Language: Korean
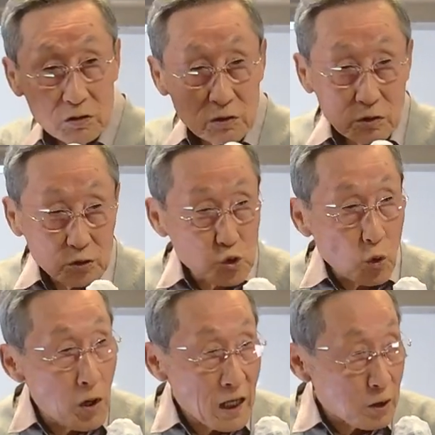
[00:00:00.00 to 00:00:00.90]
그
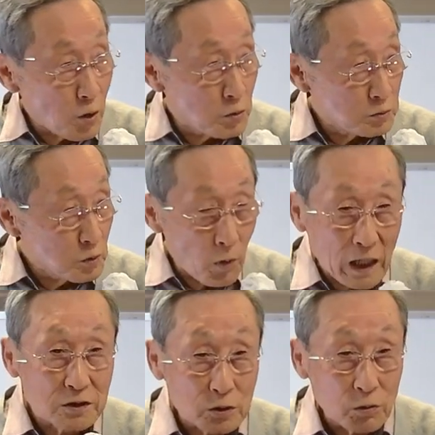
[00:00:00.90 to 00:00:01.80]
조화로운
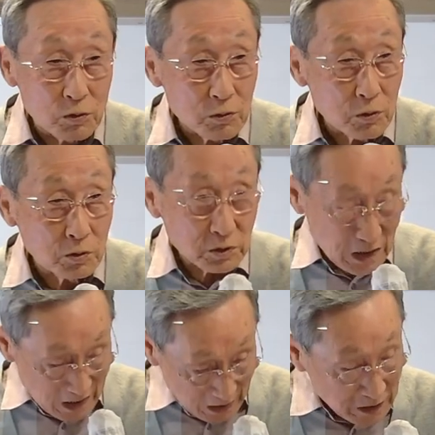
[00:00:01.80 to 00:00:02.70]
활동으로 다
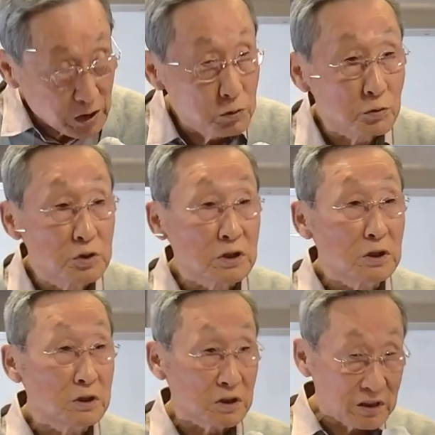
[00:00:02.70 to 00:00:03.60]

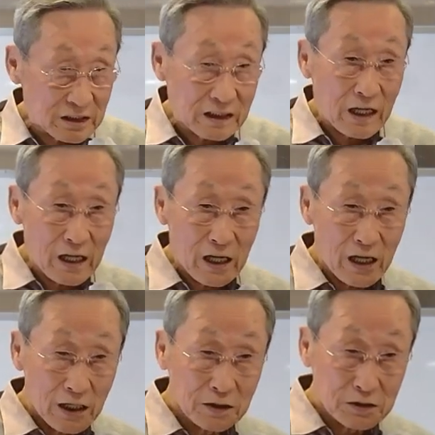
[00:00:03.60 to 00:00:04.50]
이루어지는
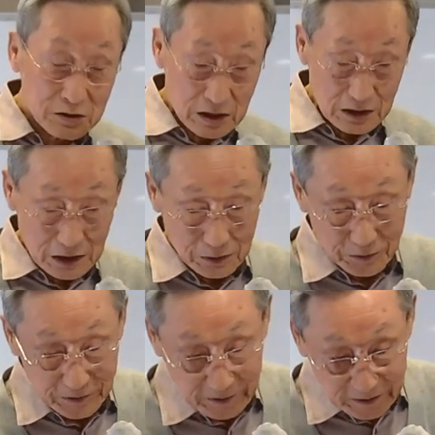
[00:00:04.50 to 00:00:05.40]
거니까 그렇잖아요.
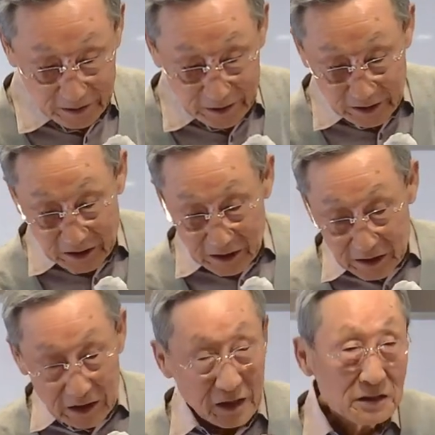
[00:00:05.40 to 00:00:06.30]

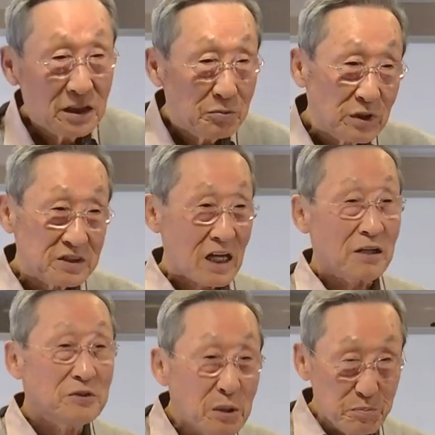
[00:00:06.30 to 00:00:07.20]
그런데 뭐
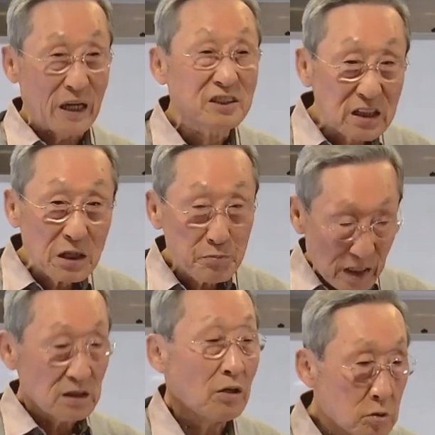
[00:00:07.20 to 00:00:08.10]
사람들이 뱃살
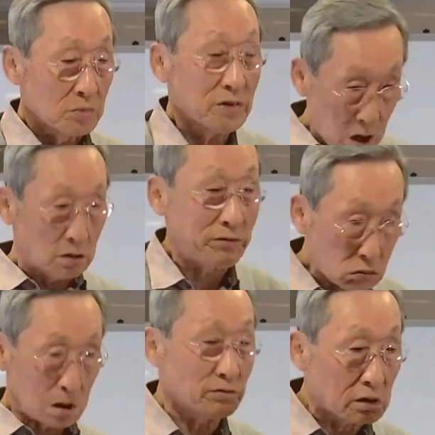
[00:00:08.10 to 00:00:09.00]
뺀다고 뭐
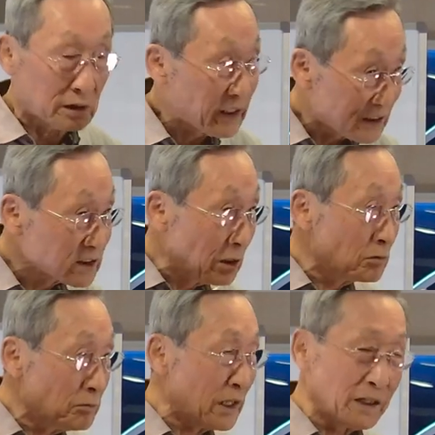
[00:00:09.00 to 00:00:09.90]
덜덜덜덜 해서
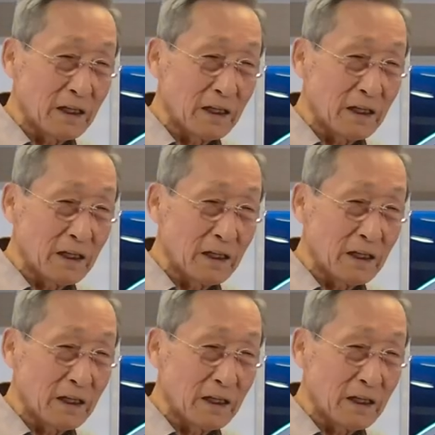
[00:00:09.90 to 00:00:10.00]
그만.